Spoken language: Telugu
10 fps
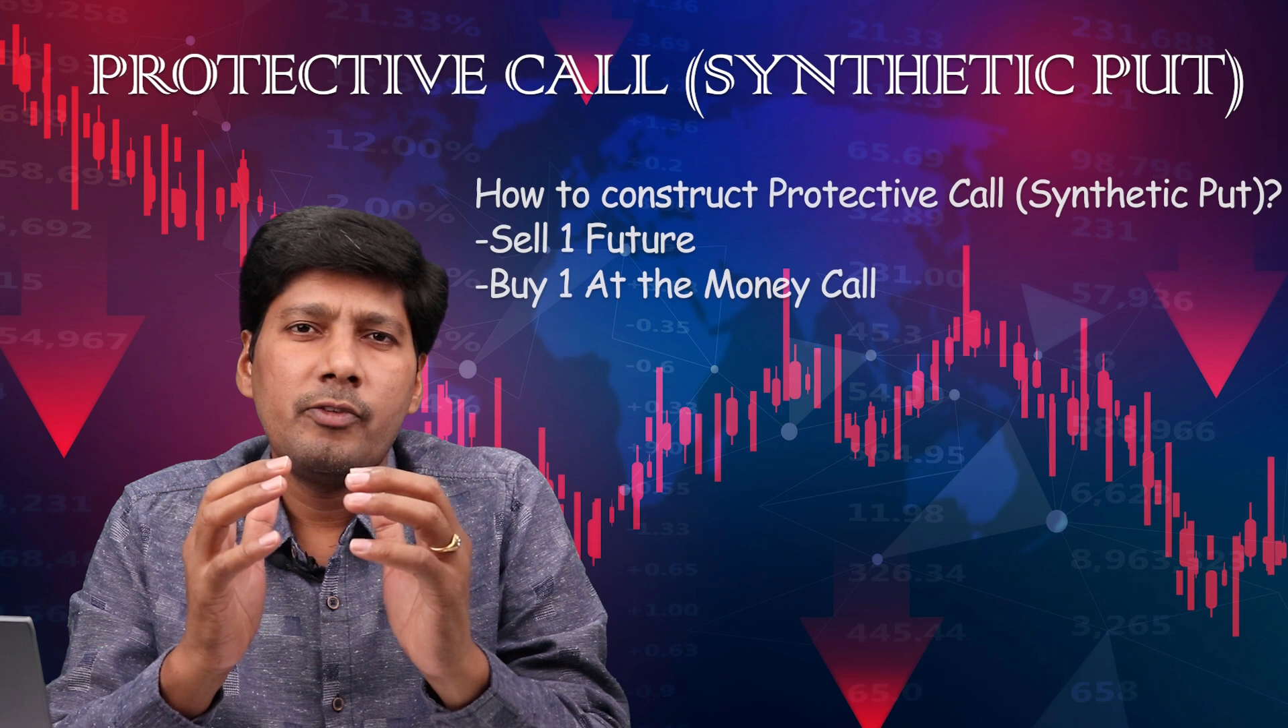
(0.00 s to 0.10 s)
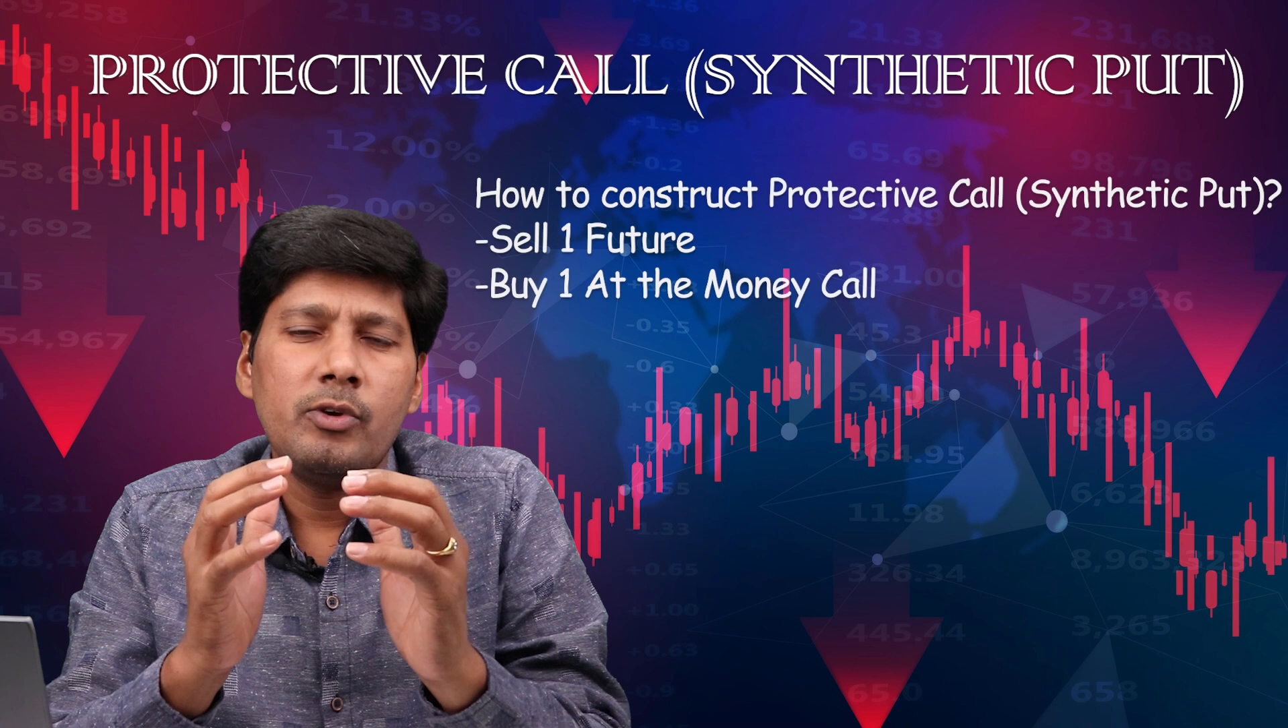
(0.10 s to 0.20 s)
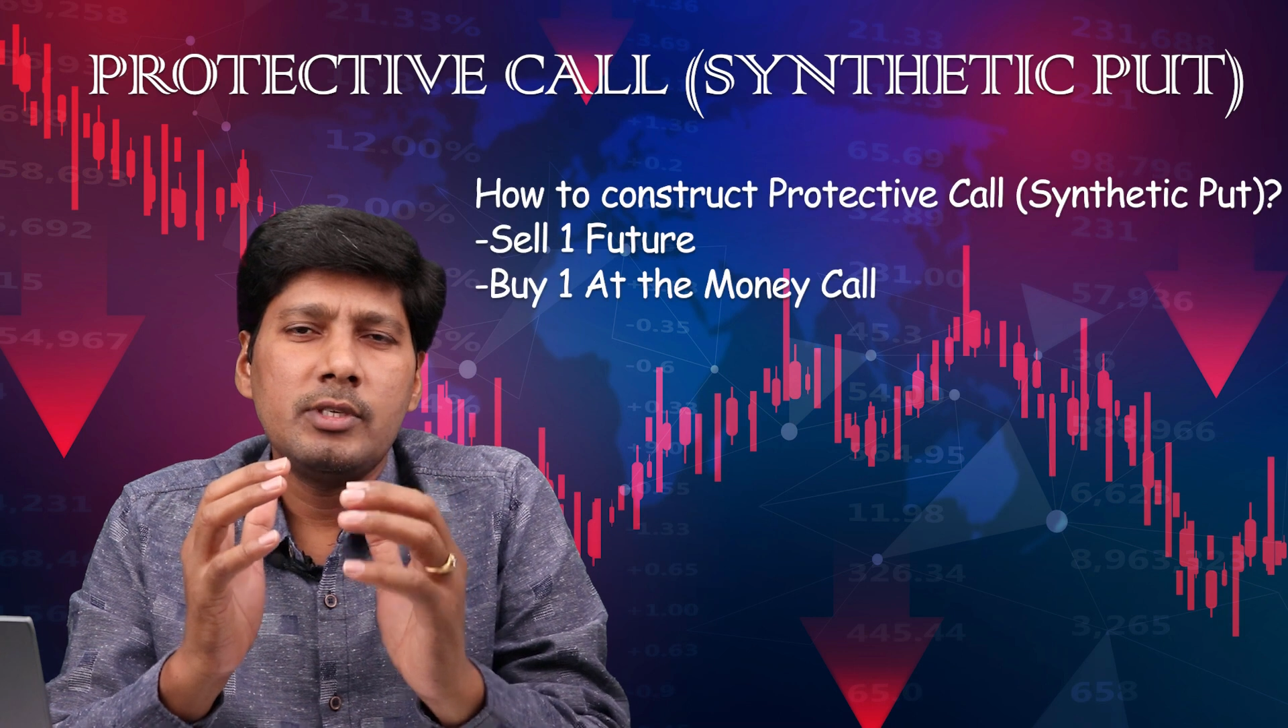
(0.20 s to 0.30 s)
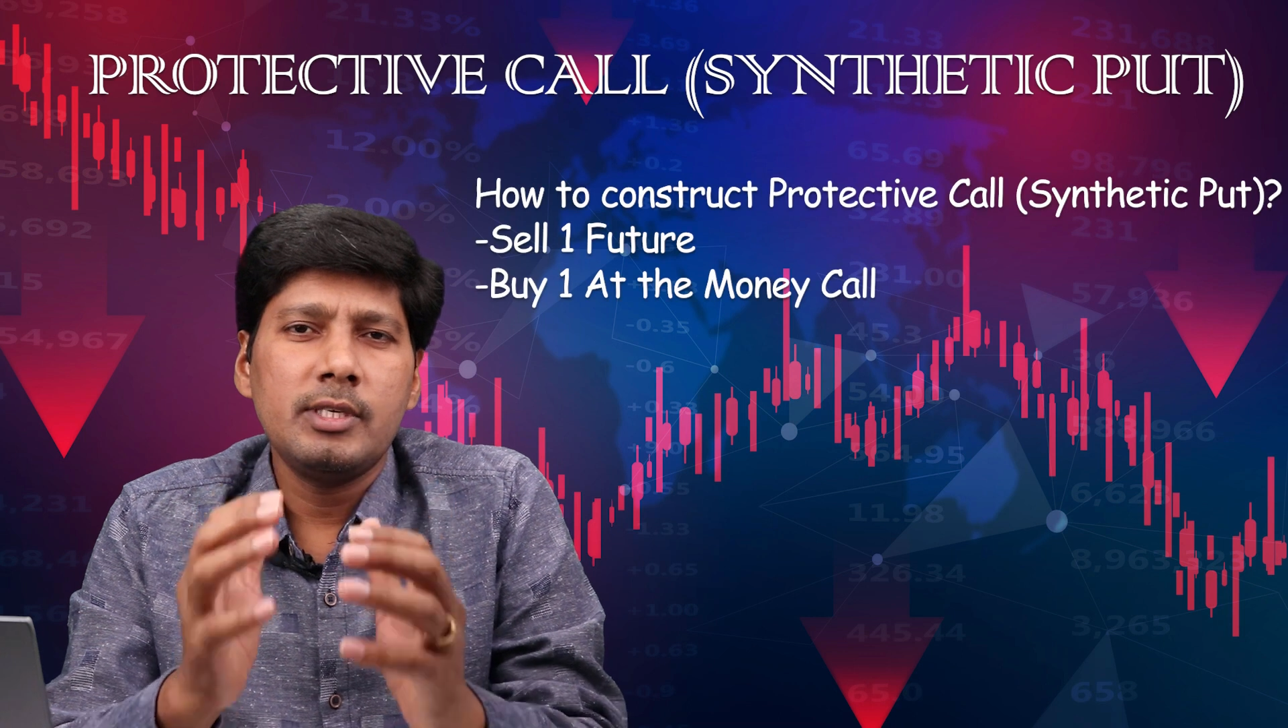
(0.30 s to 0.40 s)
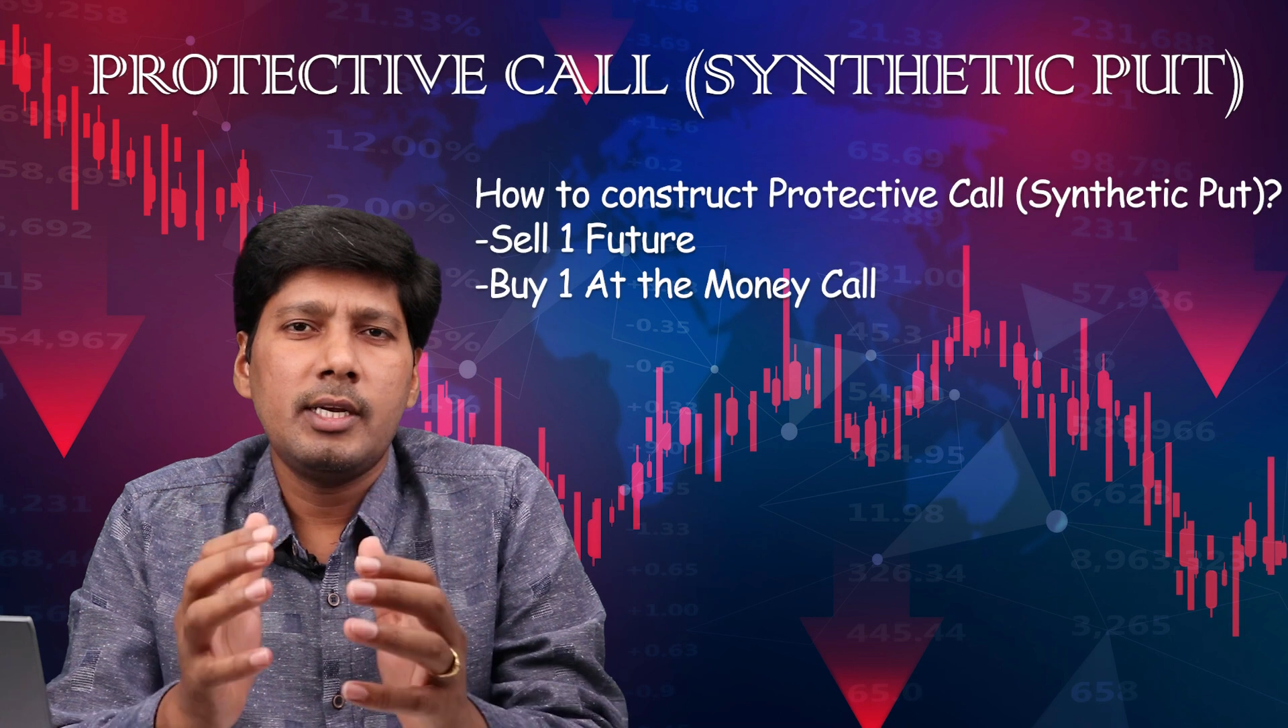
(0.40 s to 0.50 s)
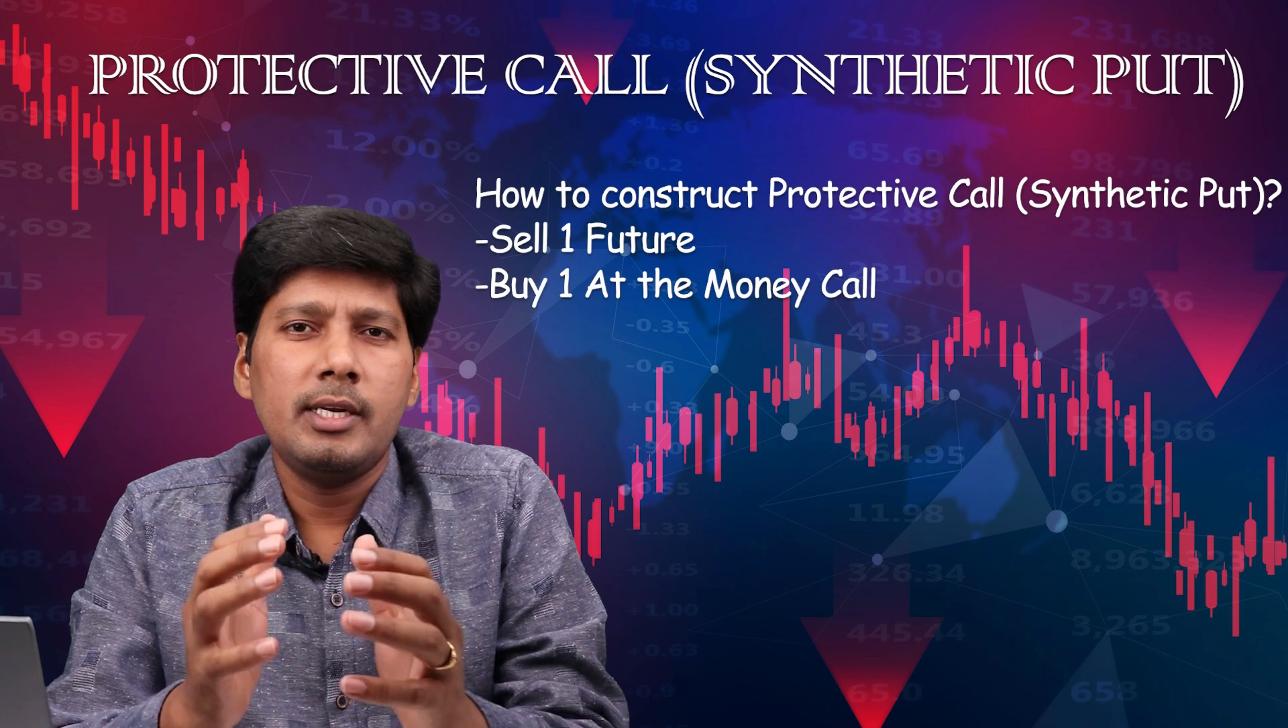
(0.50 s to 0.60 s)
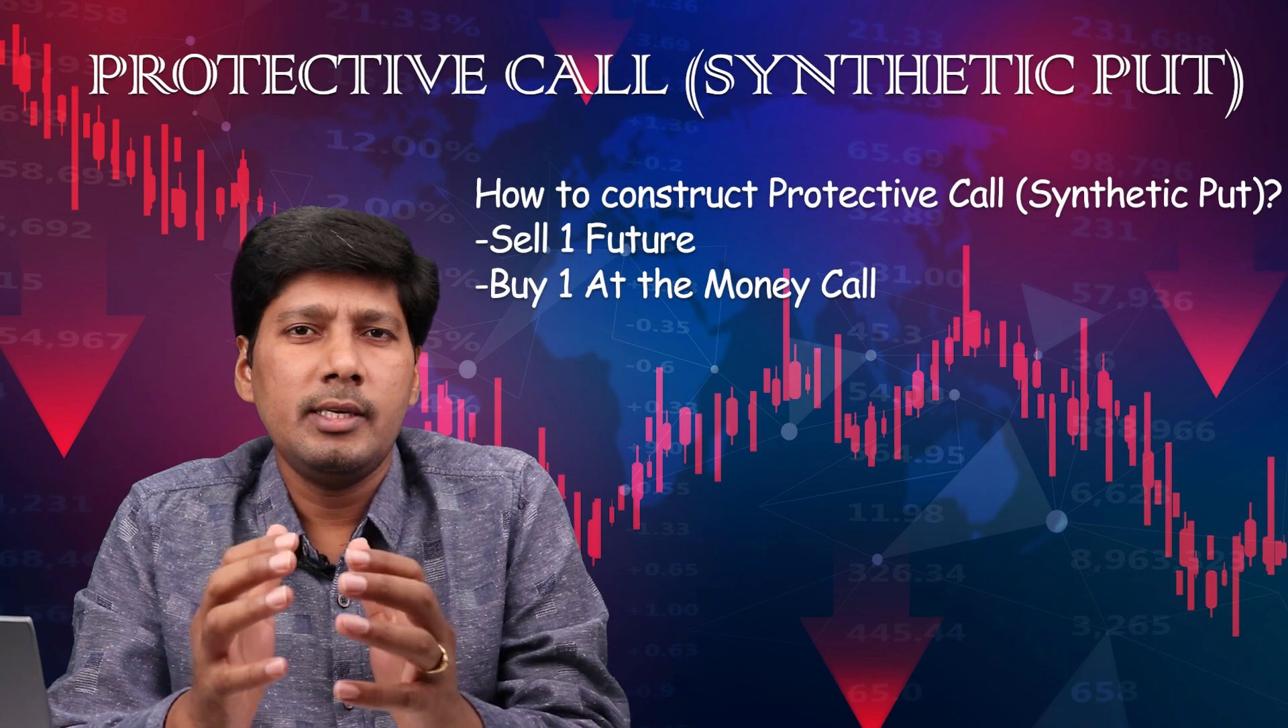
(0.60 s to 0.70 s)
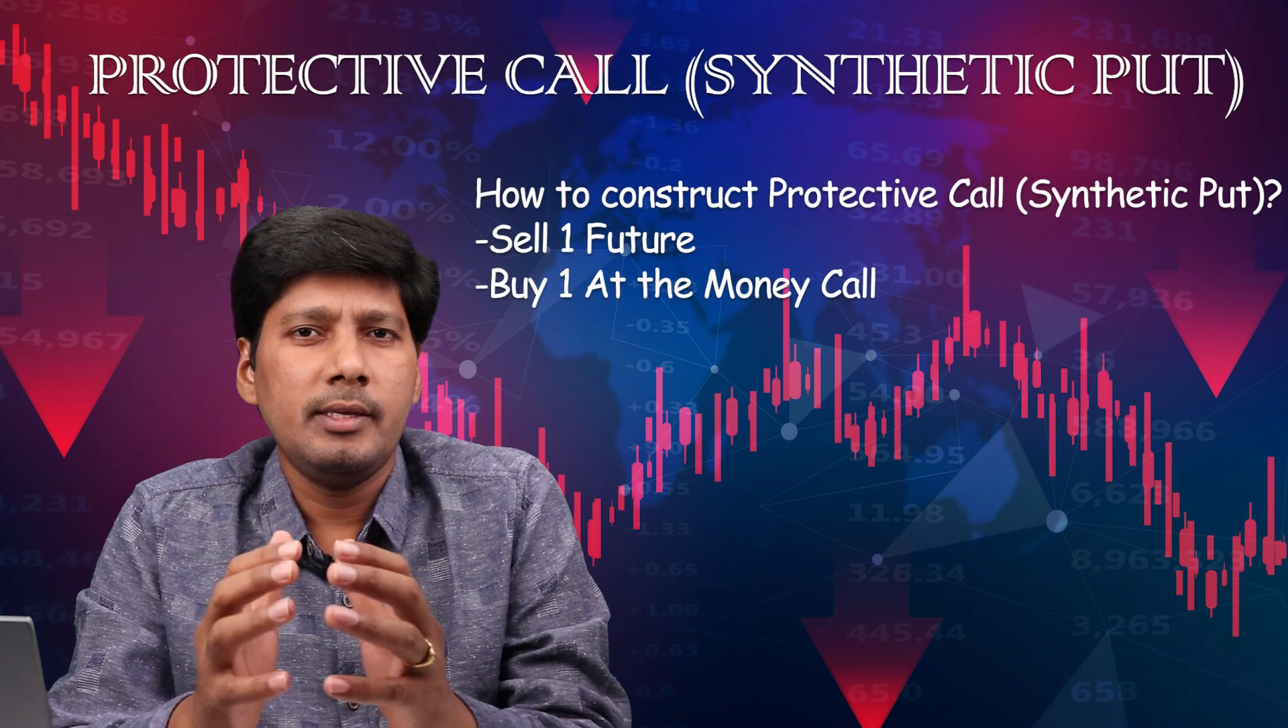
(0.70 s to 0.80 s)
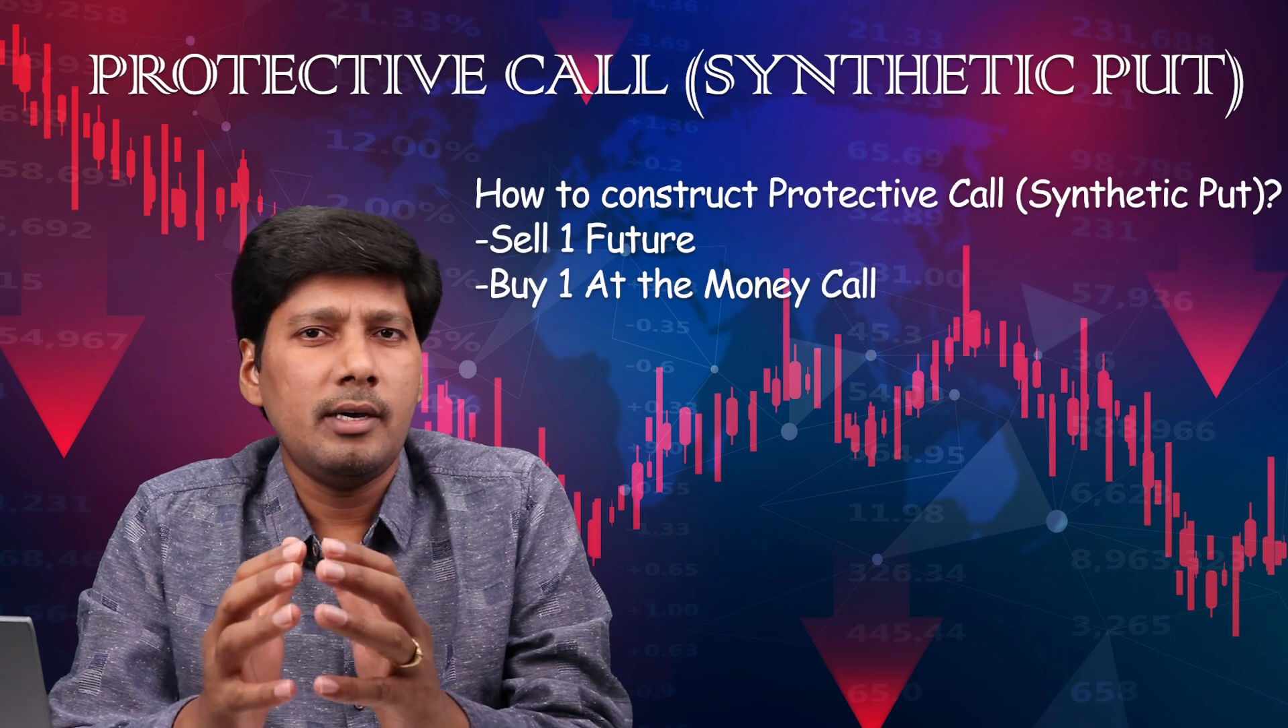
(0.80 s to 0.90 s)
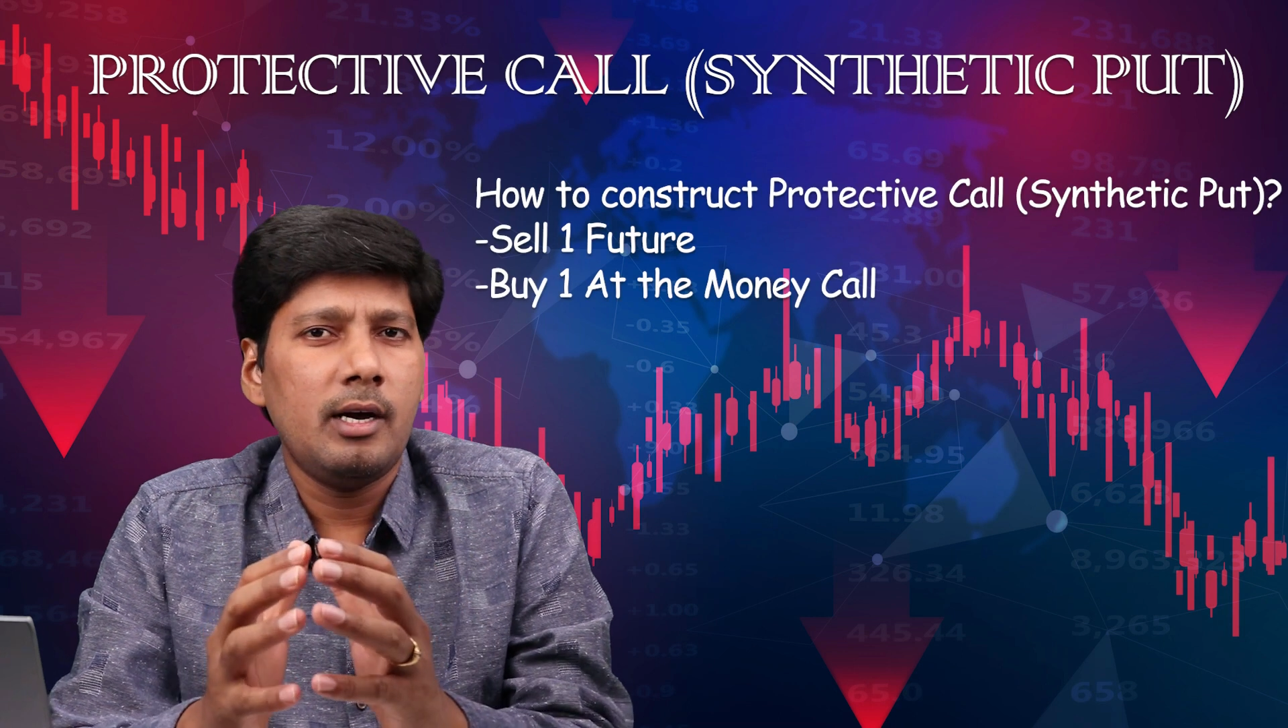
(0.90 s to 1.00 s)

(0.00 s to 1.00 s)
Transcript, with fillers: ఫ్యూచర్ని